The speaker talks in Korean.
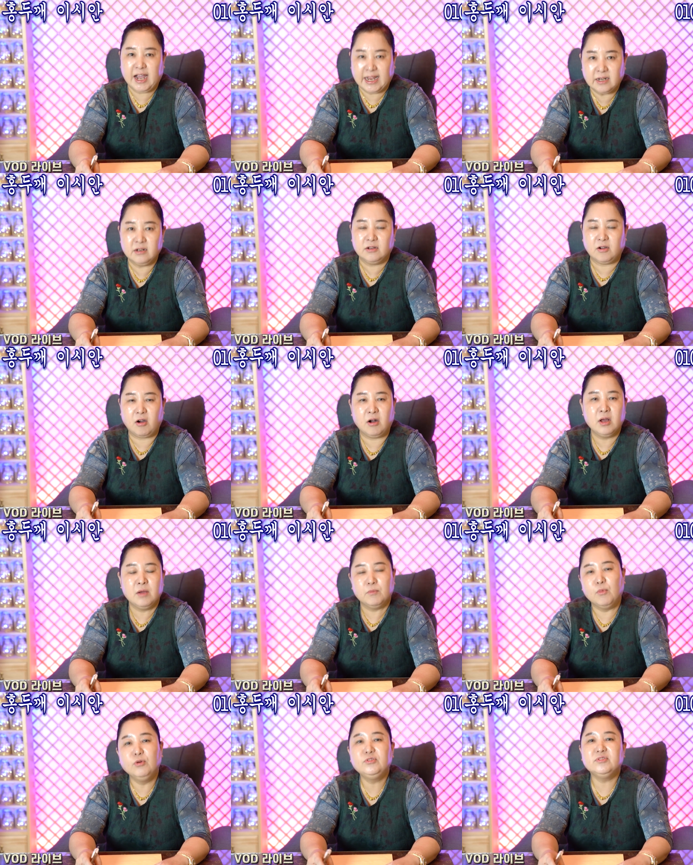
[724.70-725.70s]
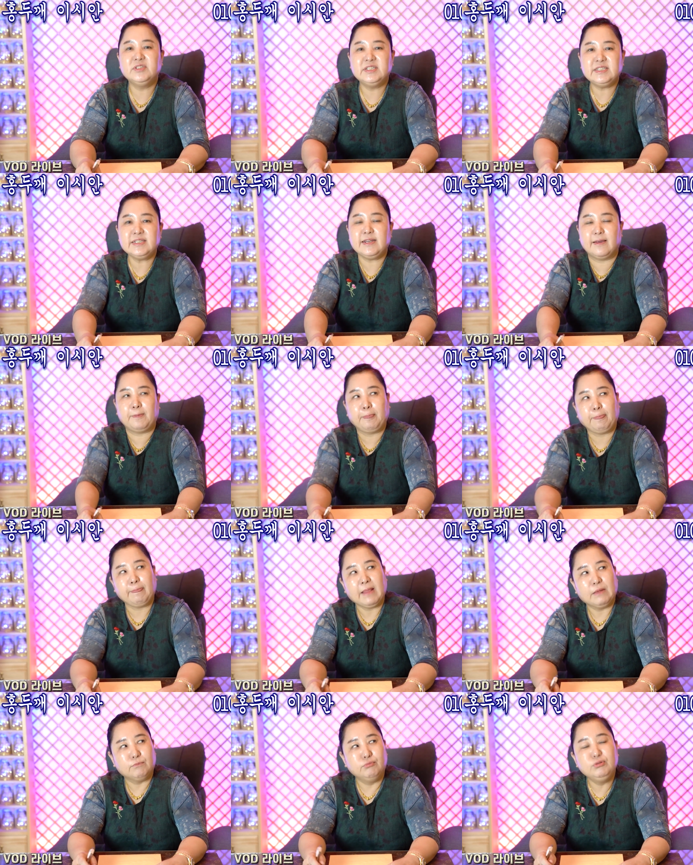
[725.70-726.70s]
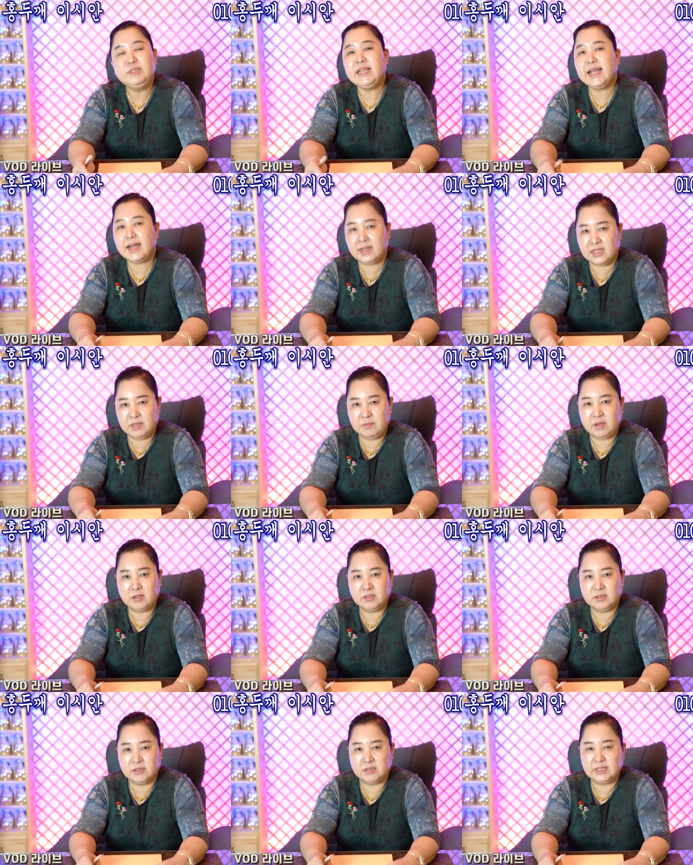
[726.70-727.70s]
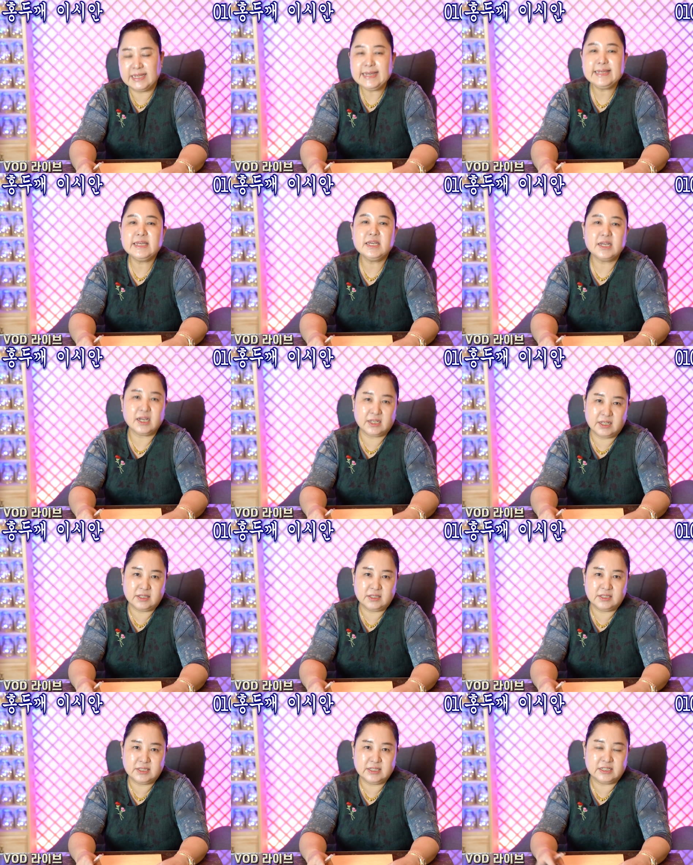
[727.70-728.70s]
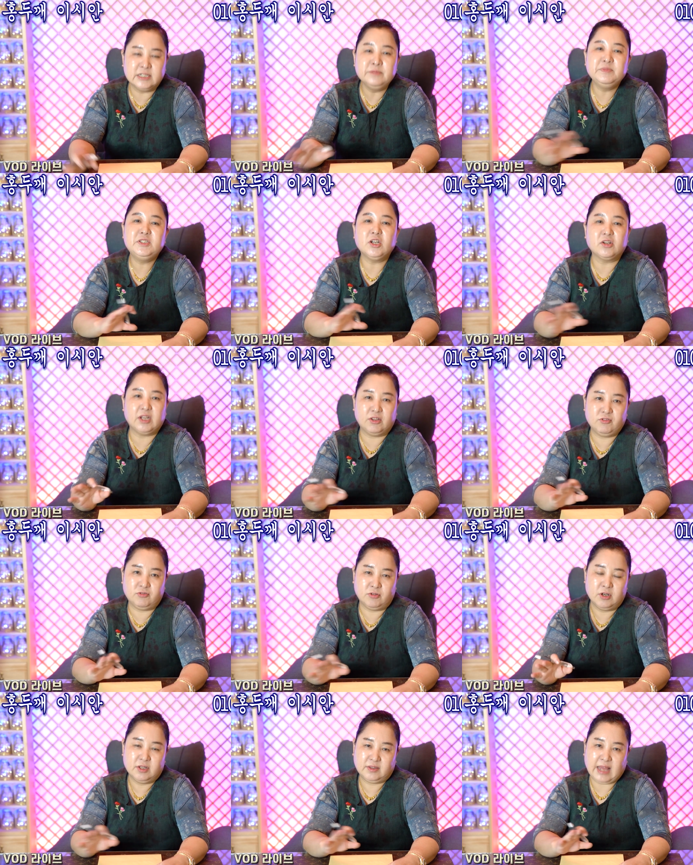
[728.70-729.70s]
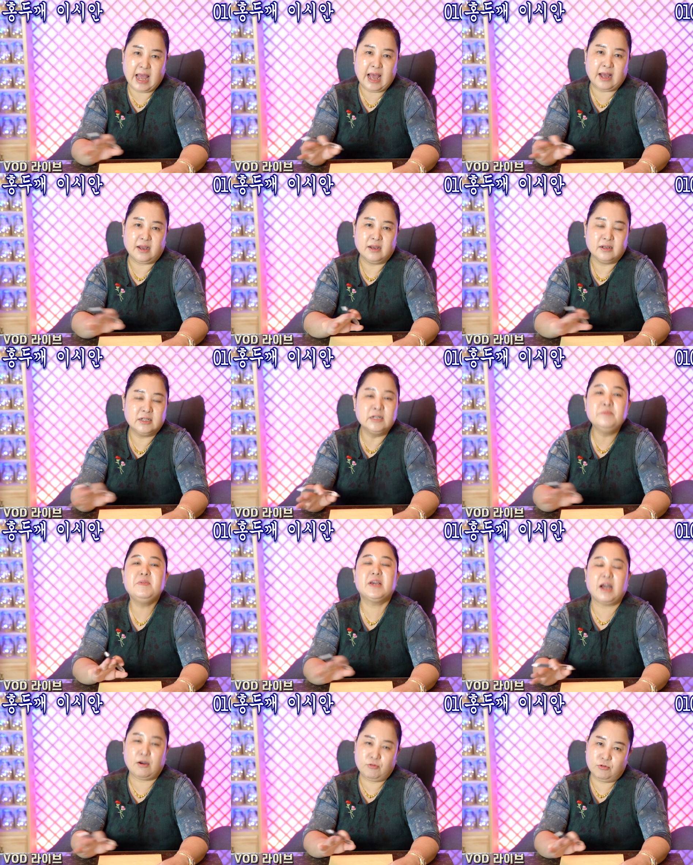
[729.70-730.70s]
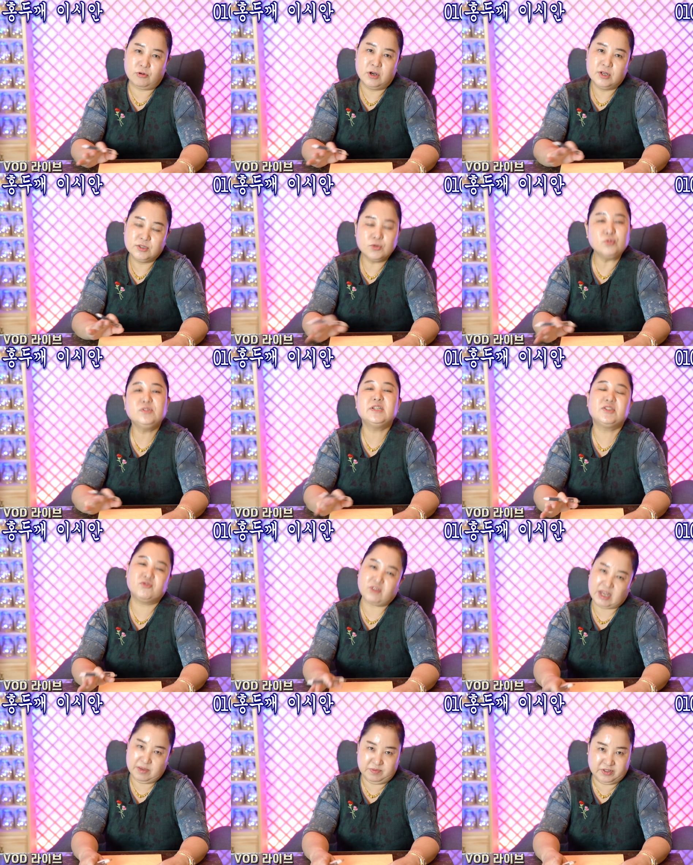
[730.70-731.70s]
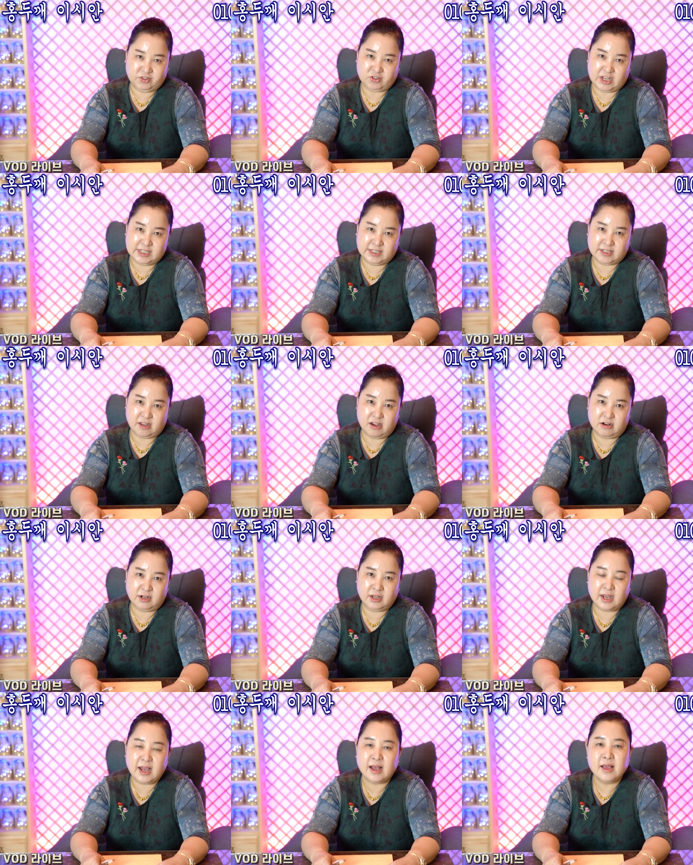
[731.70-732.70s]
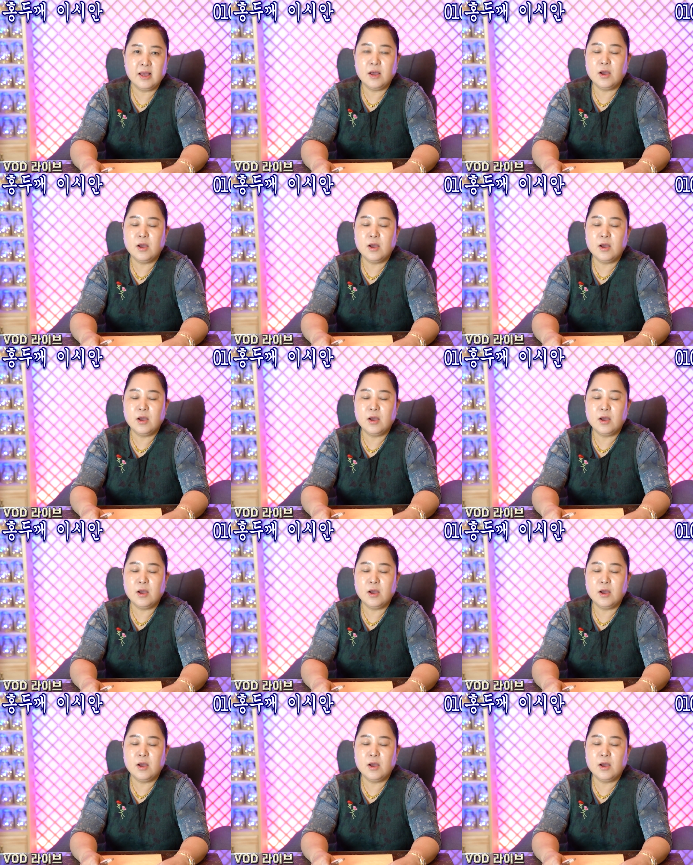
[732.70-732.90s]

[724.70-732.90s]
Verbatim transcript: 가를 거, 뭐든지 물때가 끼면은 이끼가 끼듯이 네네. 네. 금전에도 다 금이 가고 아. 손재수가 입을 수가 있어요. 그러니까 네.